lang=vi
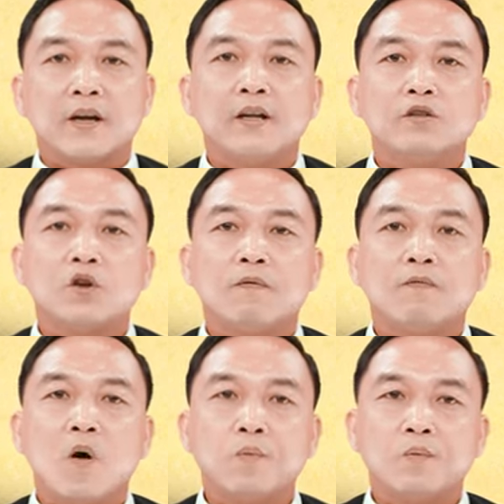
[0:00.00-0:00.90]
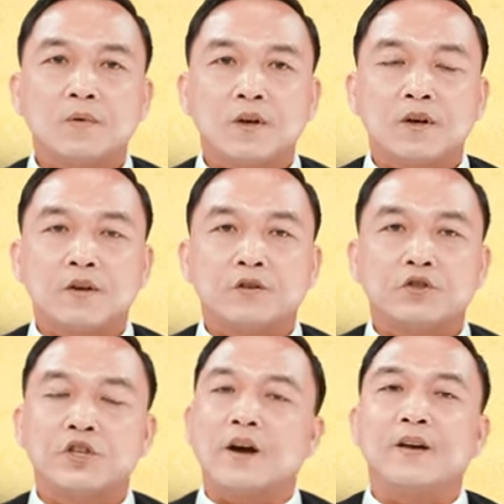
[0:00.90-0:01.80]
khiến cho phúc
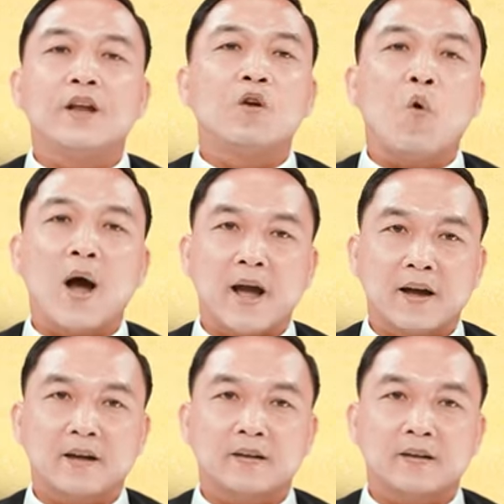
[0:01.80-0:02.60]
trở nên họa